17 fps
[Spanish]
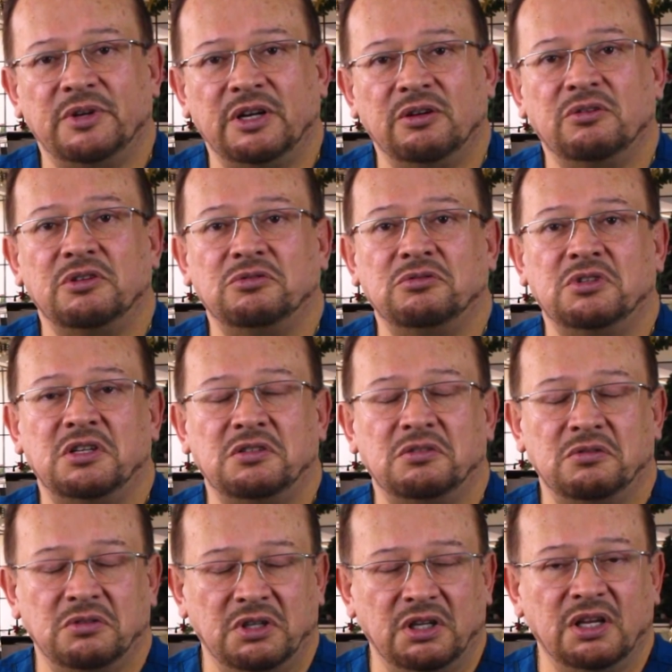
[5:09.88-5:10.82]
embargo, es
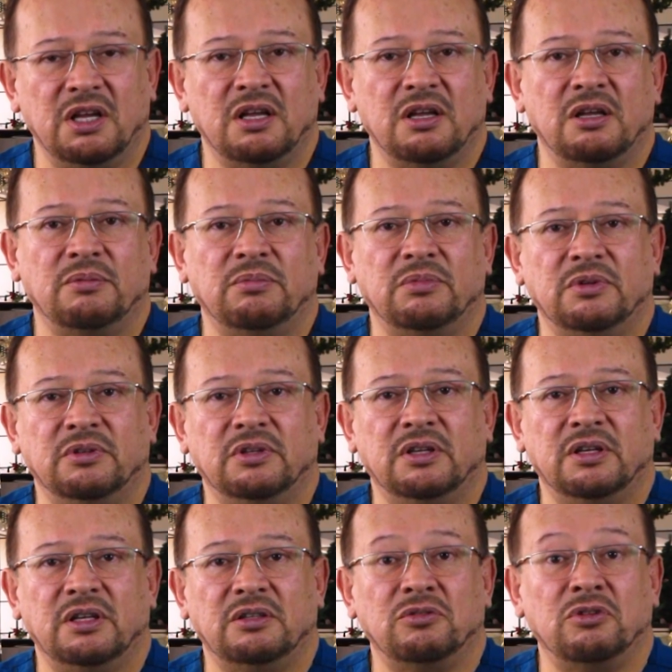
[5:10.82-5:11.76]
una cirugía
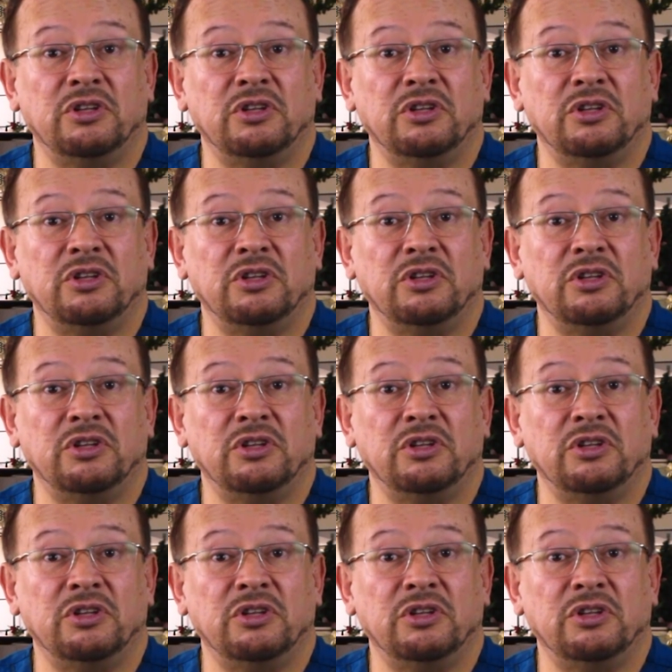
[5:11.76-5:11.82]
que